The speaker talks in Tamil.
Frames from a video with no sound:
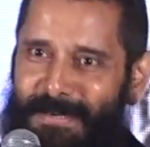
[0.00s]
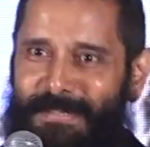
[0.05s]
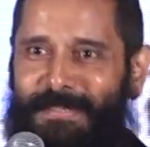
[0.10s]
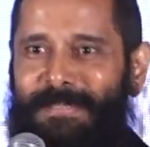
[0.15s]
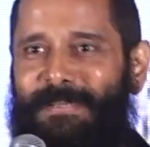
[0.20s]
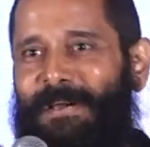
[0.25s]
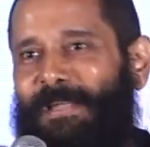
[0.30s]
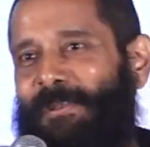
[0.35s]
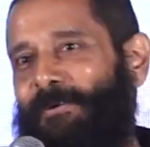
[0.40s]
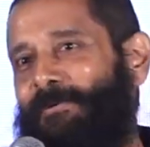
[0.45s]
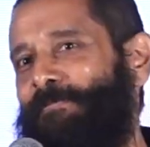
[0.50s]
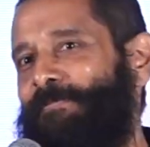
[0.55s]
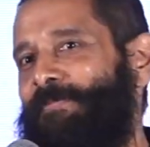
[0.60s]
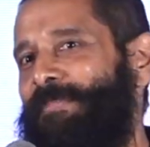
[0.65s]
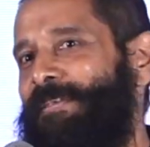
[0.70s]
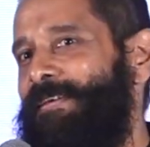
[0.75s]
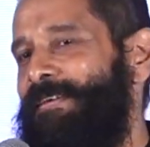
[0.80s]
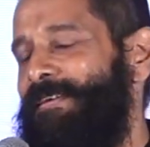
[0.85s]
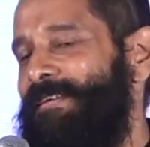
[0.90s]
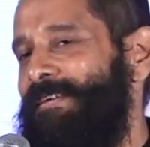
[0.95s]
எழுதினாலும்
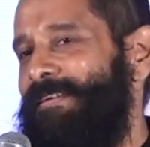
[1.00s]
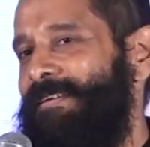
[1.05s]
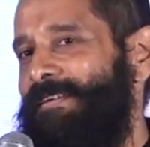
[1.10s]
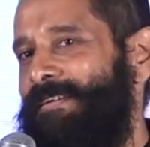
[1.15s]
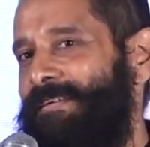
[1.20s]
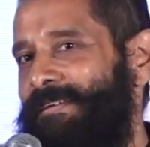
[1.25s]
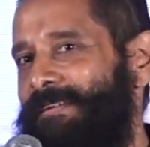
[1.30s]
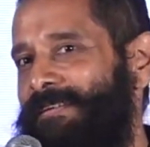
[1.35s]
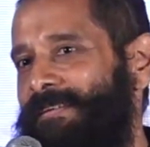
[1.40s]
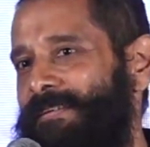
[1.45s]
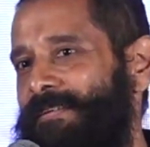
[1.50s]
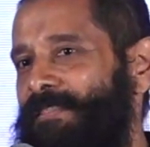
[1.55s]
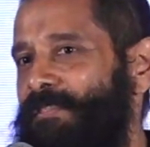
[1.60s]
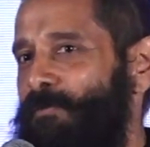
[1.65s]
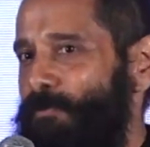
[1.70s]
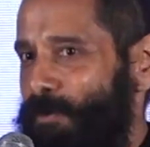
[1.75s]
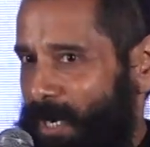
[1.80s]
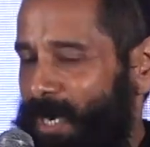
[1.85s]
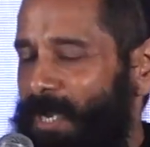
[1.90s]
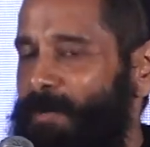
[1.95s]
இந்த
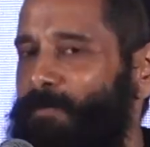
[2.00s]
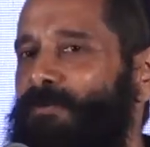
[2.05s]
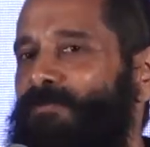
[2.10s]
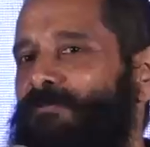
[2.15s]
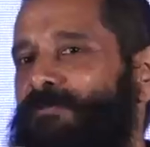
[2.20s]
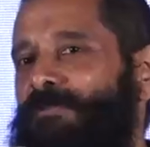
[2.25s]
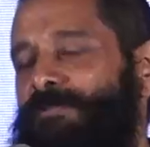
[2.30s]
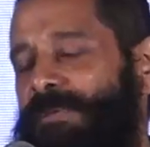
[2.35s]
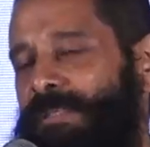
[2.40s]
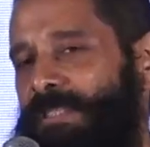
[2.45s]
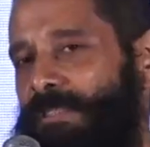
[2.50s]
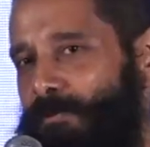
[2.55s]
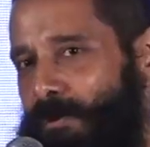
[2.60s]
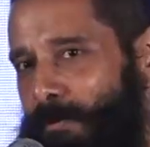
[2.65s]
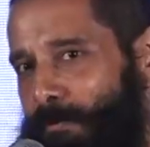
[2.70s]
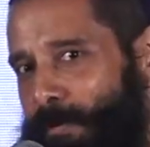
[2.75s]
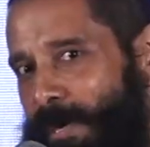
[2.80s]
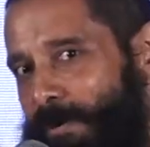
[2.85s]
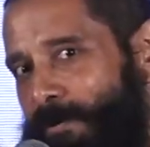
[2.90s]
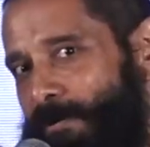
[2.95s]
ஒரு அனுபவம் இந்த
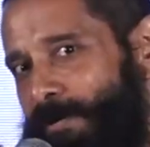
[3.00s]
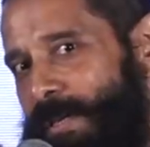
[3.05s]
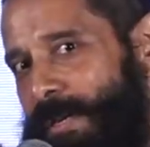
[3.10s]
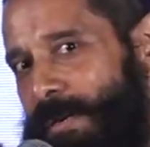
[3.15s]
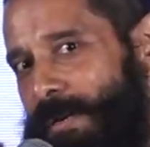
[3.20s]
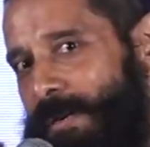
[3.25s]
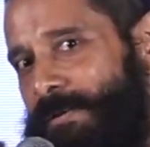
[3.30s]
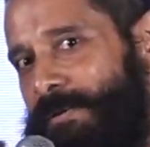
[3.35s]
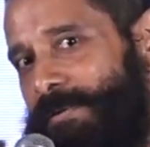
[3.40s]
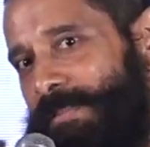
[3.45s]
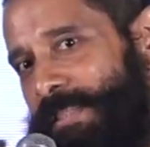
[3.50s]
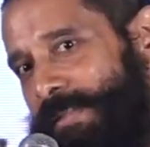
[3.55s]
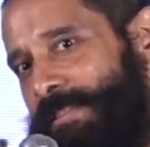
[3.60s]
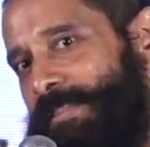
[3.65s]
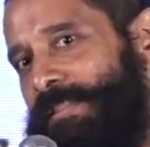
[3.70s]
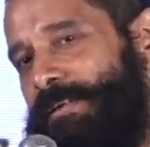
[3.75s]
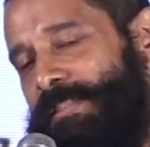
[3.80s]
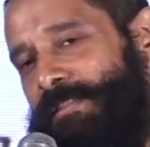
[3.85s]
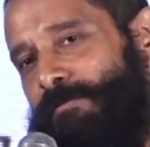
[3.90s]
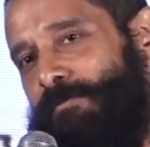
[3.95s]
ஒரு படம் எங்களுக்கு
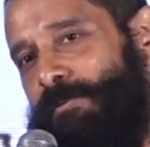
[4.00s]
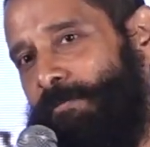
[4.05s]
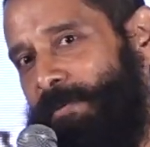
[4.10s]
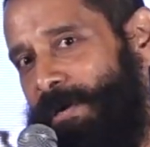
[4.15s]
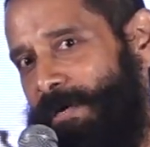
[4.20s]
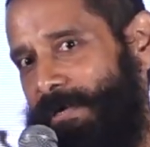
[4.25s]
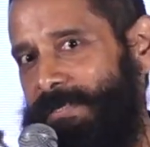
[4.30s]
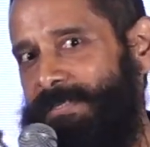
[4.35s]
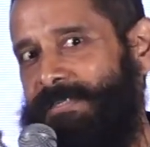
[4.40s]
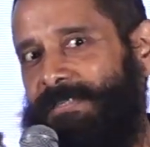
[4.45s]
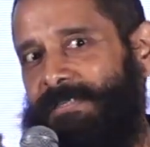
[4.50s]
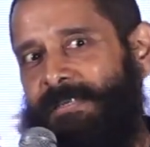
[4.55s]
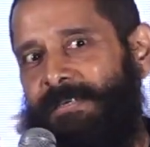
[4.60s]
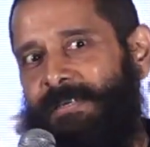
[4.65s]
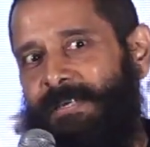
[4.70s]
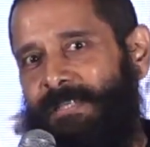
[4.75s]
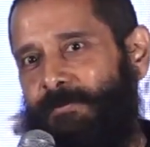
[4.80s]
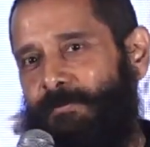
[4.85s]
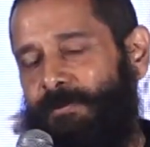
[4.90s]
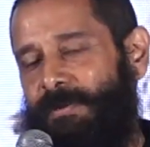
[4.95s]
தந்த அந்த ஒரு மகிழ்ச்சி
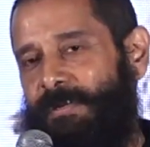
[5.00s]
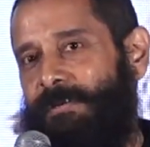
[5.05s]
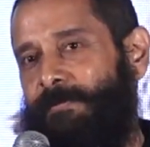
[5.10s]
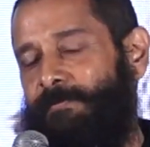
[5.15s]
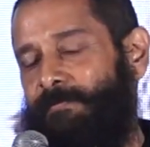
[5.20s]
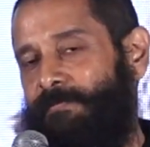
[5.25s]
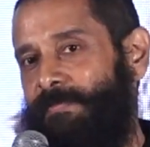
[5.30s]
அந்த ஒரு